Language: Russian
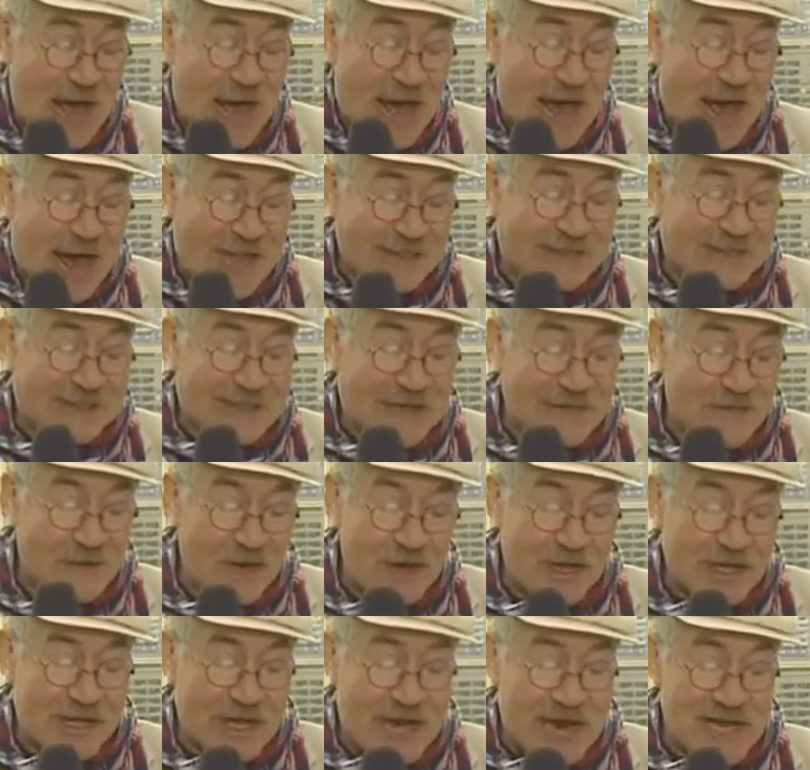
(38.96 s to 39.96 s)
От
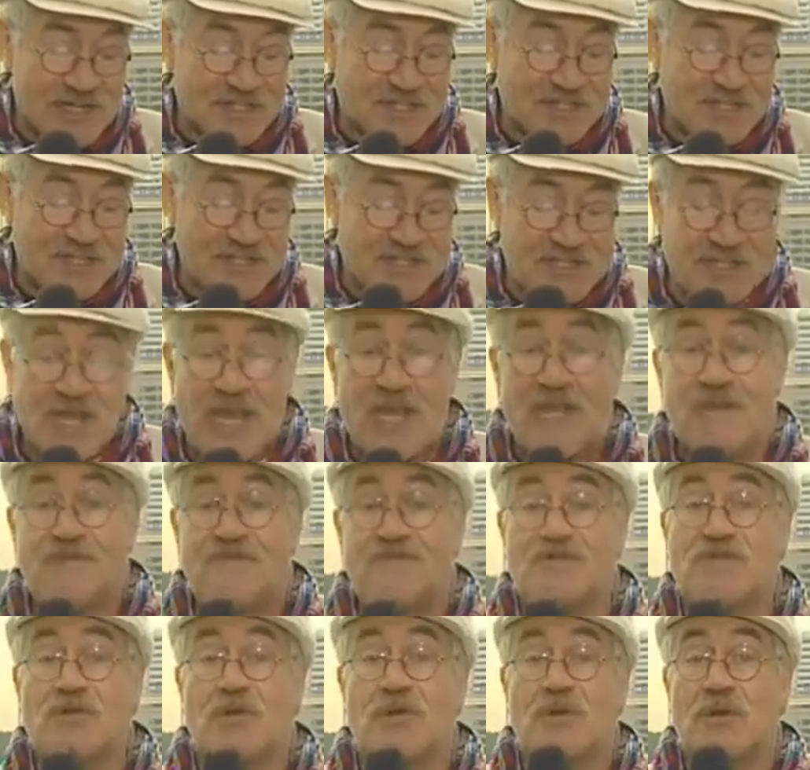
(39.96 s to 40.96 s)
того и каждый день
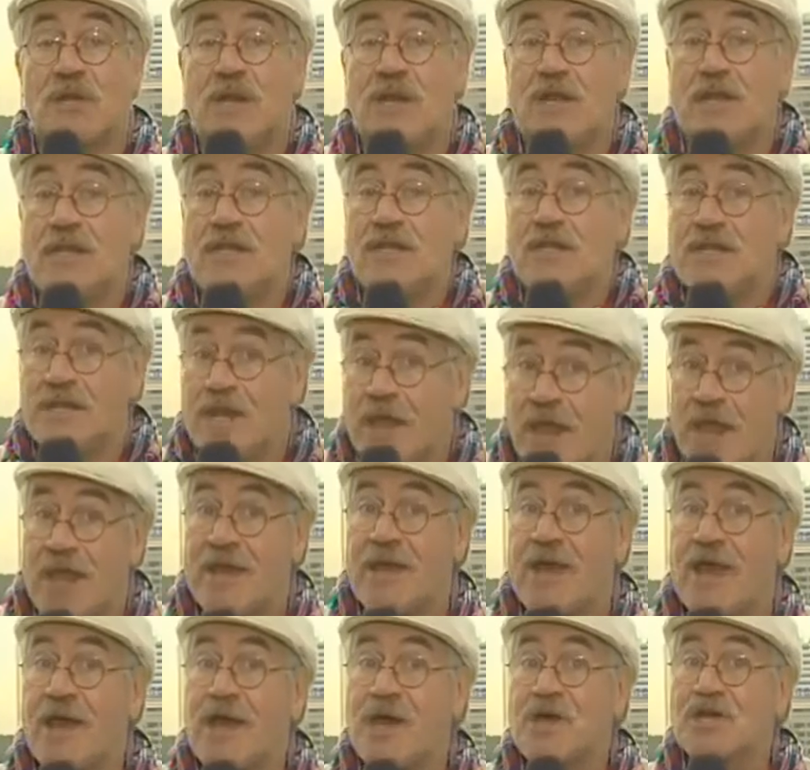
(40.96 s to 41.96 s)
все
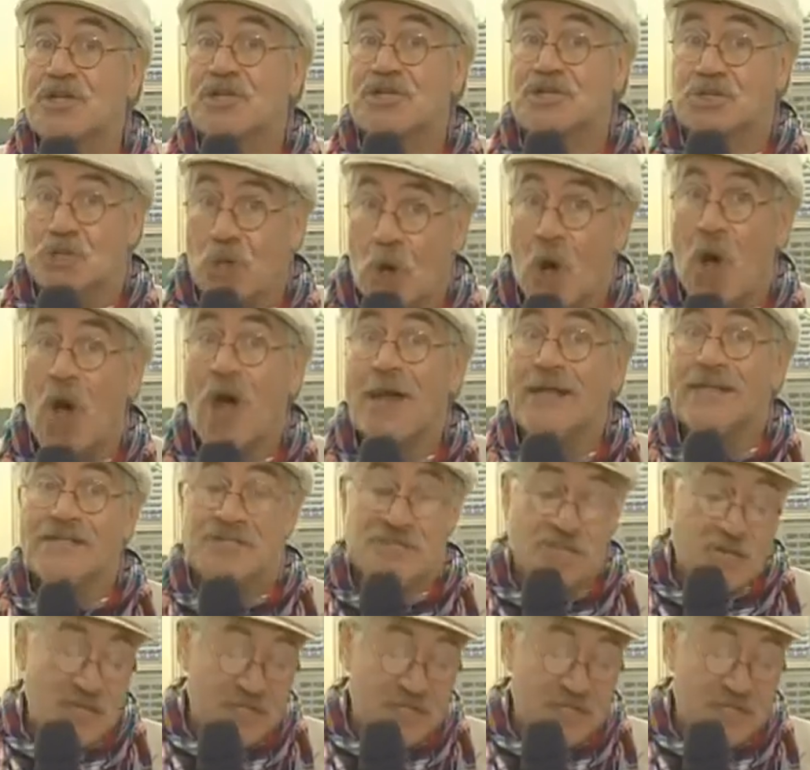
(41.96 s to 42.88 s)
длиннее, что не